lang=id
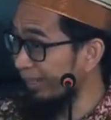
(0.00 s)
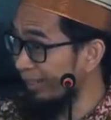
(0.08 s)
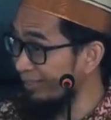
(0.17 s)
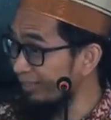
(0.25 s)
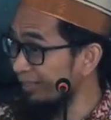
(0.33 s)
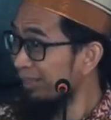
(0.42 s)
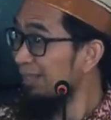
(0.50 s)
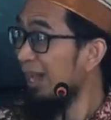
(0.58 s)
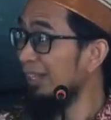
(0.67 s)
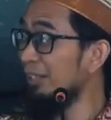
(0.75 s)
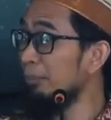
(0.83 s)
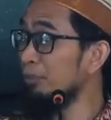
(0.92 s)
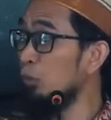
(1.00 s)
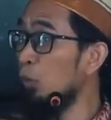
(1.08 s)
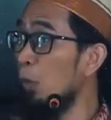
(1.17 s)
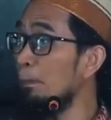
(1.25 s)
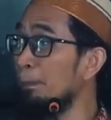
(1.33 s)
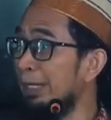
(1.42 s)
Jelas? Anda masuk
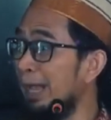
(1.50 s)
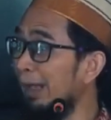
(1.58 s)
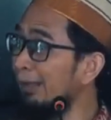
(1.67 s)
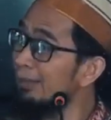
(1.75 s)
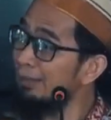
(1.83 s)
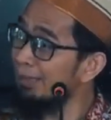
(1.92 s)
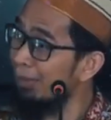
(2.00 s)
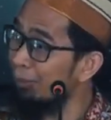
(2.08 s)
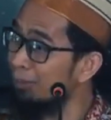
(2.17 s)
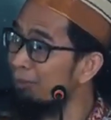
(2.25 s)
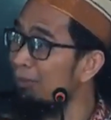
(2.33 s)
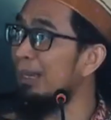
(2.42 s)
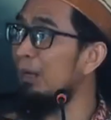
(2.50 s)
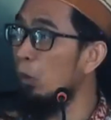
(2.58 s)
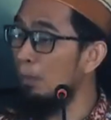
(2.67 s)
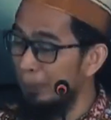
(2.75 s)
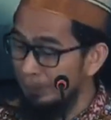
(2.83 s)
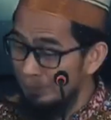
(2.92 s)
komplek angkatan laut, maka
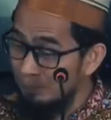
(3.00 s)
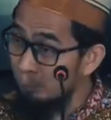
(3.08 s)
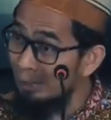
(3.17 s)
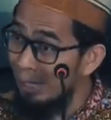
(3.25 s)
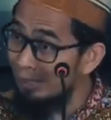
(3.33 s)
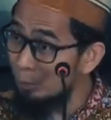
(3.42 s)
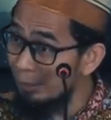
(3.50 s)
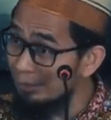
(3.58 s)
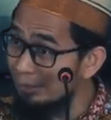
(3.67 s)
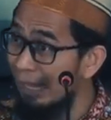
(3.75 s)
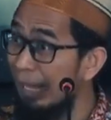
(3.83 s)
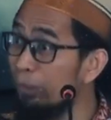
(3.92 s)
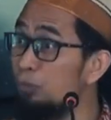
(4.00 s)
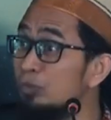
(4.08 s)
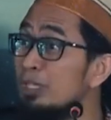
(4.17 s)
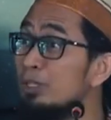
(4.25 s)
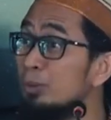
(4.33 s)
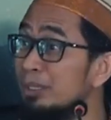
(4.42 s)
komplek ini punya aturan yang harus
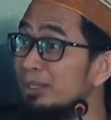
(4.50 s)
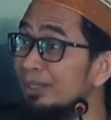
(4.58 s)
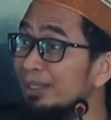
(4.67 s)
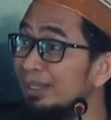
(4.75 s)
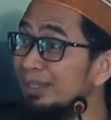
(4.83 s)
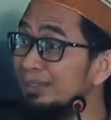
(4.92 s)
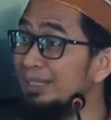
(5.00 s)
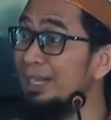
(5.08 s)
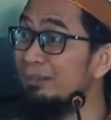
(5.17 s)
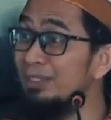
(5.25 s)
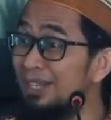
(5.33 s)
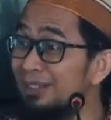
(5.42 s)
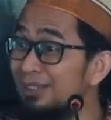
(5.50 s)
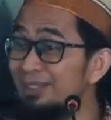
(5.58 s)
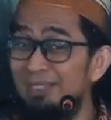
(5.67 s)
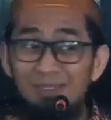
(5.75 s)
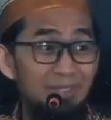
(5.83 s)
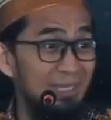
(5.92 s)
diikuti. Tidak bisa Anda
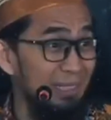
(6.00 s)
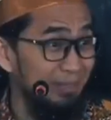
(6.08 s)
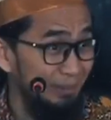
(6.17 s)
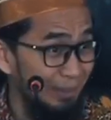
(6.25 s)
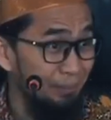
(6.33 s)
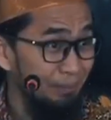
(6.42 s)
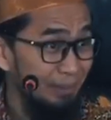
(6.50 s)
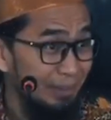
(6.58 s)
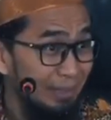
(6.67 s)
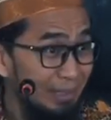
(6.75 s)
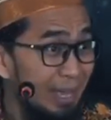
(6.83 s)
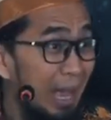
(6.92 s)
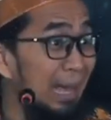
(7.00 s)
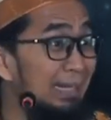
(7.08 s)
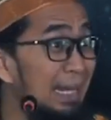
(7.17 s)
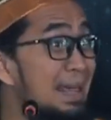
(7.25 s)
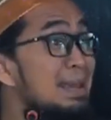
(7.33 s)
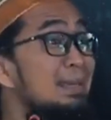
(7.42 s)
sendiri bikin aturan.
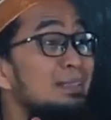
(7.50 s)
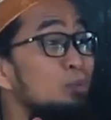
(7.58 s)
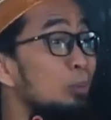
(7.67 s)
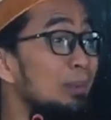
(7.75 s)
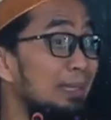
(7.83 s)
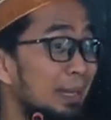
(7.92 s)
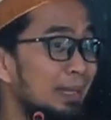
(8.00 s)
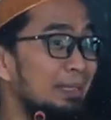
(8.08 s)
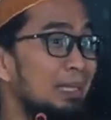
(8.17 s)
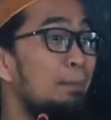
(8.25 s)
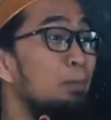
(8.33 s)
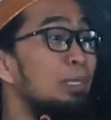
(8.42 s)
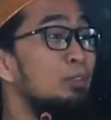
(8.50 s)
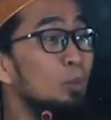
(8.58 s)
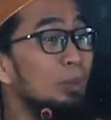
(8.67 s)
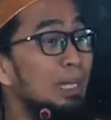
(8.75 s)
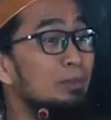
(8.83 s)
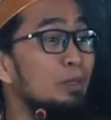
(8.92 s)
Anda ingin ke surga, yang punya
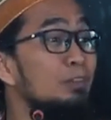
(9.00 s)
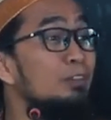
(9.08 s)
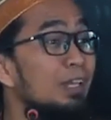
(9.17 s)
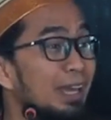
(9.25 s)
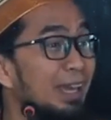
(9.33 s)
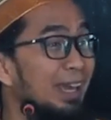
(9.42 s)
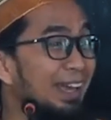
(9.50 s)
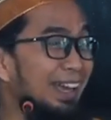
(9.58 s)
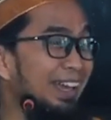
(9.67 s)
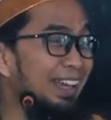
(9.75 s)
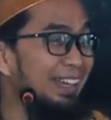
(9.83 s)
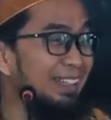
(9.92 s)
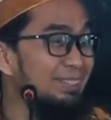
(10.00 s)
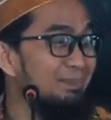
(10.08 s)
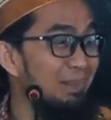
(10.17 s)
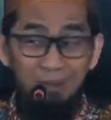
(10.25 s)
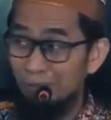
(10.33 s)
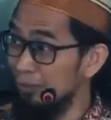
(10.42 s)
surga itu Allah.
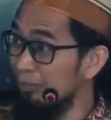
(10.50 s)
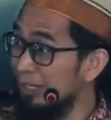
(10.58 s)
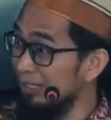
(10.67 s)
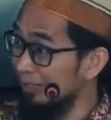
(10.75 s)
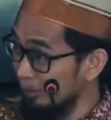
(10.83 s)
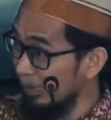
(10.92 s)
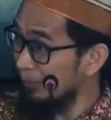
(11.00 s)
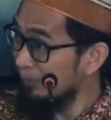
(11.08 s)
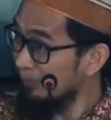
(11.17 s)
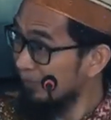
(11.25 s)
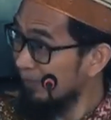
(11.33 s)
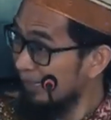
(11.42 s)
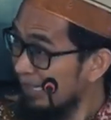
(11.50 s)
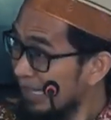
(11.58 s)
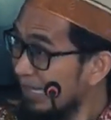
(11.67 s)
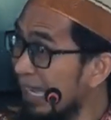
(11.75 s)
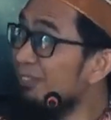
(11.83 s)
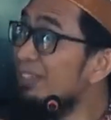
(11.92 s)
Maka Allah bikin aturan.
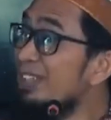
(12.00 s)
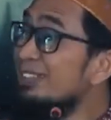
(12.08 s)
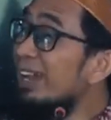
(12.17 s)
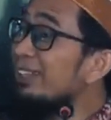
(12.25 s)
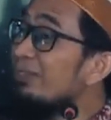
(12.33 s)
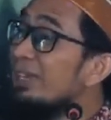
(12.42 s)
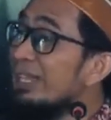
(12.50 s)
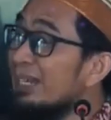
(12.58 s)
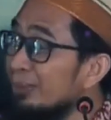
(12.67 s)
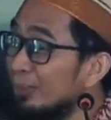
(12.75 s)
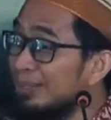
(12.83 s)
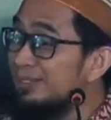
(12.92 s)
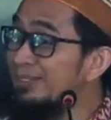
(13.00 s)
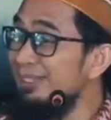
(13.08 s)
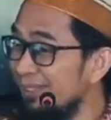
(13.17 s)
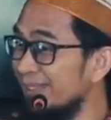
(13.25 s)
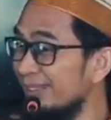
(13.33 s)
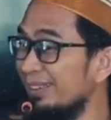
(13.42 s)
Nggak bisa Anda bikin aturan
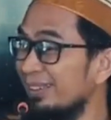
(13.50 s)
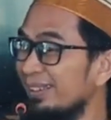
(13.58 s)
sendiri.